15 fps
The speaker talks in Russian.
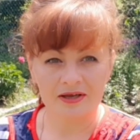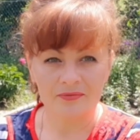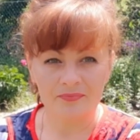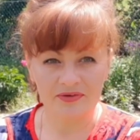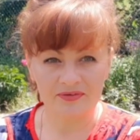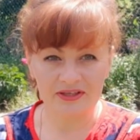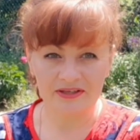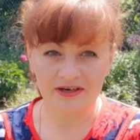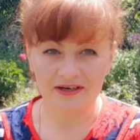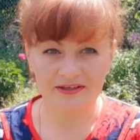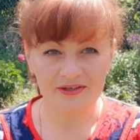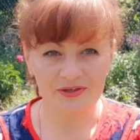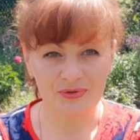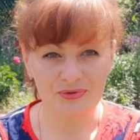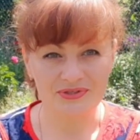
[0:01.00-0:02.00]
Привет,
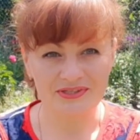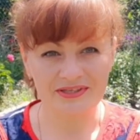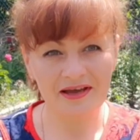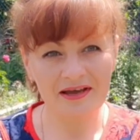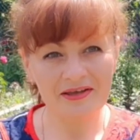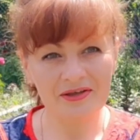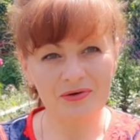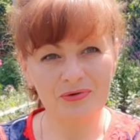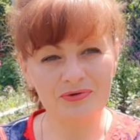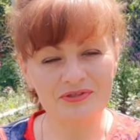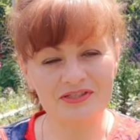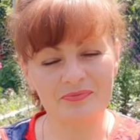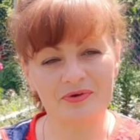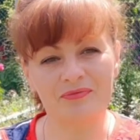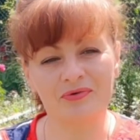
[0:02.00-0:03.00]
дорогие друзья и
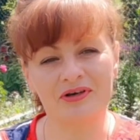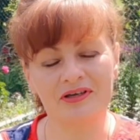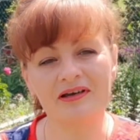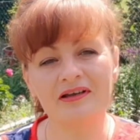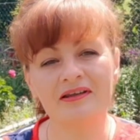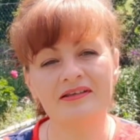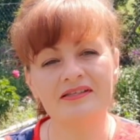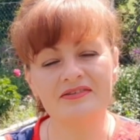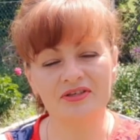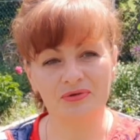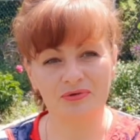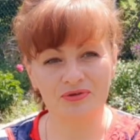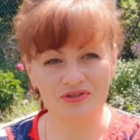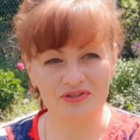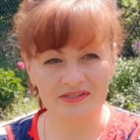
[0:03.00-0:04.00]
гости моего канала
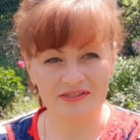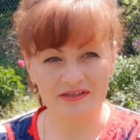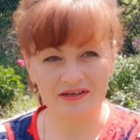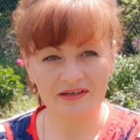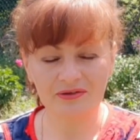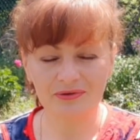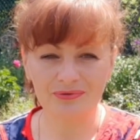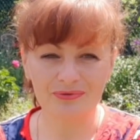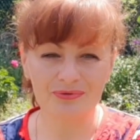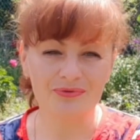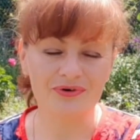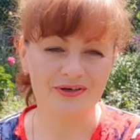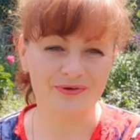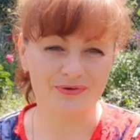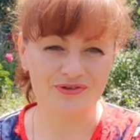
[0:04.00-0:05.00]
«Цветочный сад» у
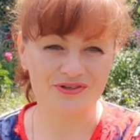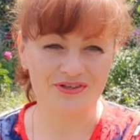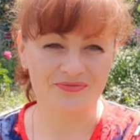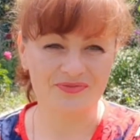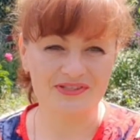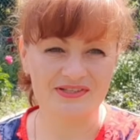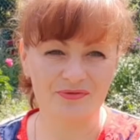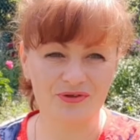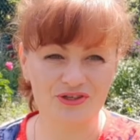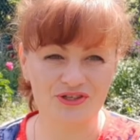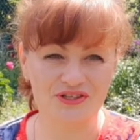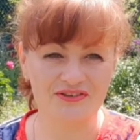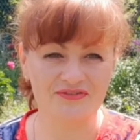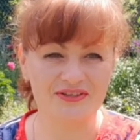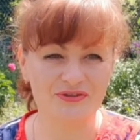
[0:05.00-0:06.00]
Аленушкина.
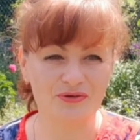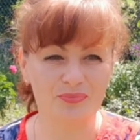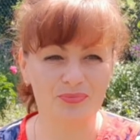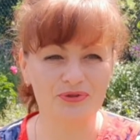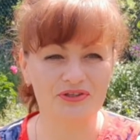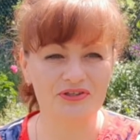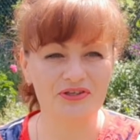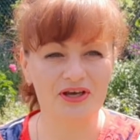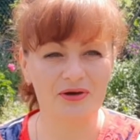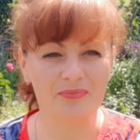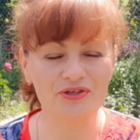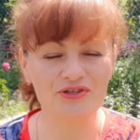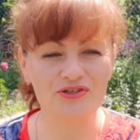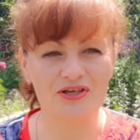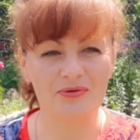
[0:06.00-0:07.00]
Сегодняшнее видео будет
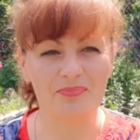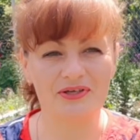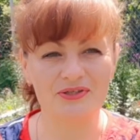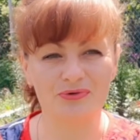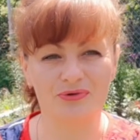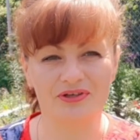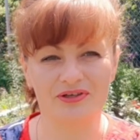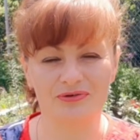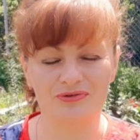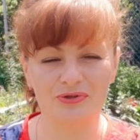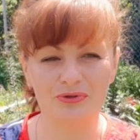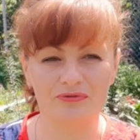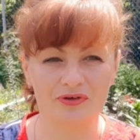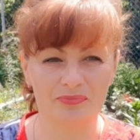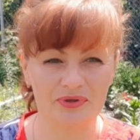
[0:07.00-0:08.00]
необычное, пойдет оно
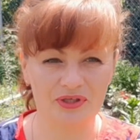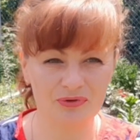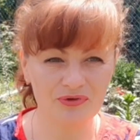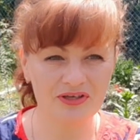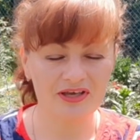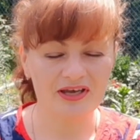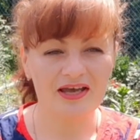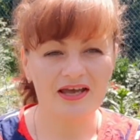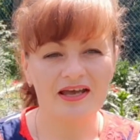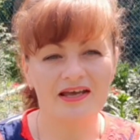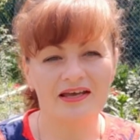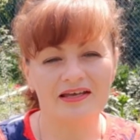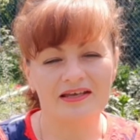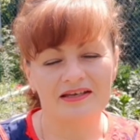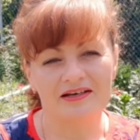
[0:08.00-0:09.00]
снова о петуне.
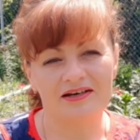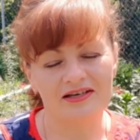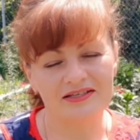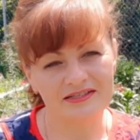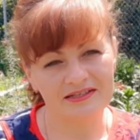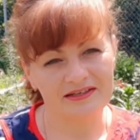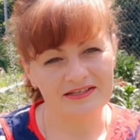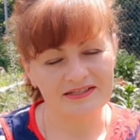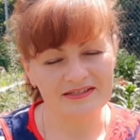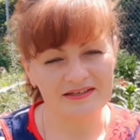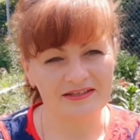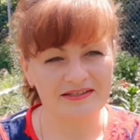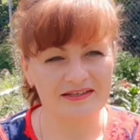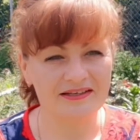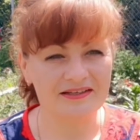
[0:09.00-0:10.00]
Хотела
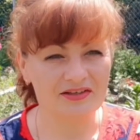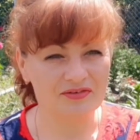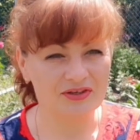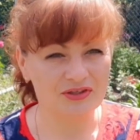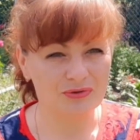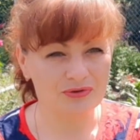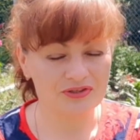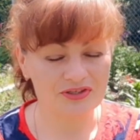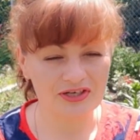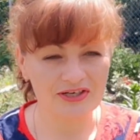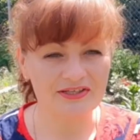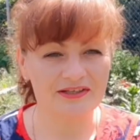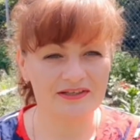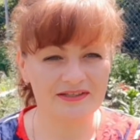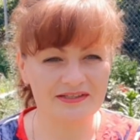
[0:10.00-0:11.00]
снять это видео три
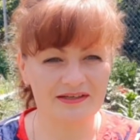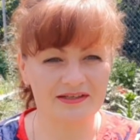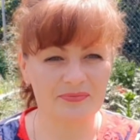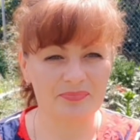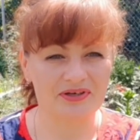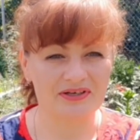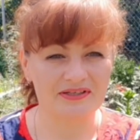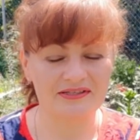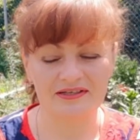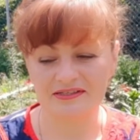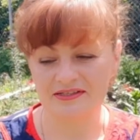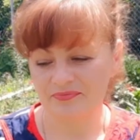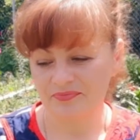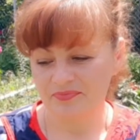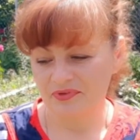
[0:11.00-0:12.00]
дня назад и
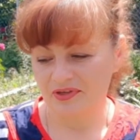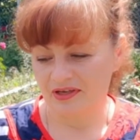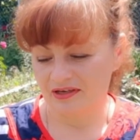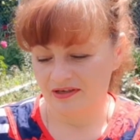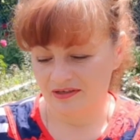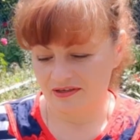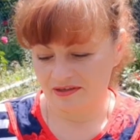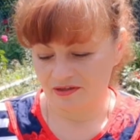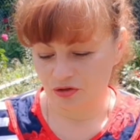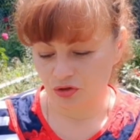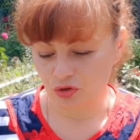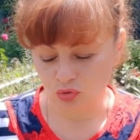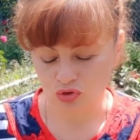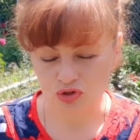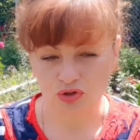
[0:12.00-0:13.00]
показать э,
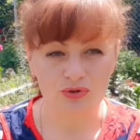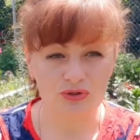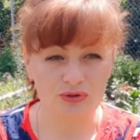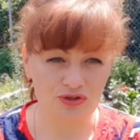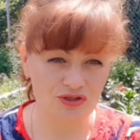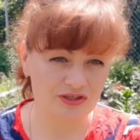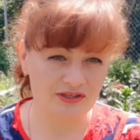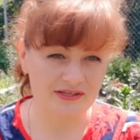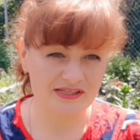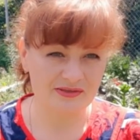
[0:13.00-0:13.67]
то, что случилось